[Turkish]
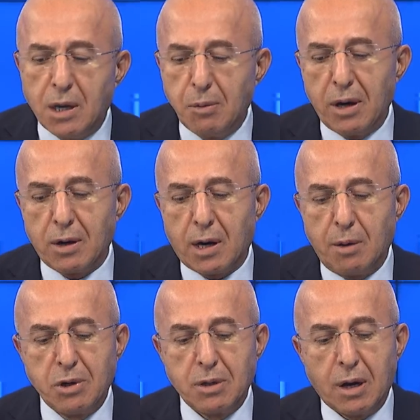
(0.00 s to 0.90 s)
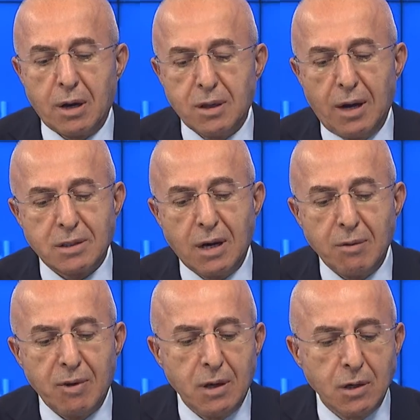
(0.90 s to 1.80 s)
Ekim ayı rakamını da
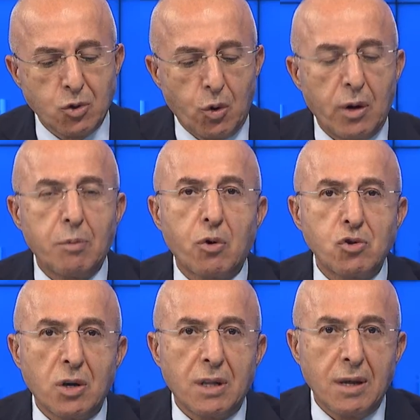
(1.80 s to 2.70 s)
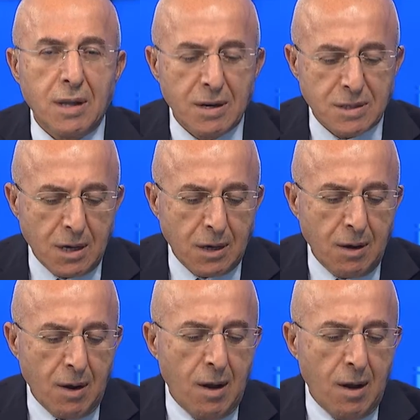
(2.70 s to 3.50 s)
katarsak ve yıl sonuna projekte edersek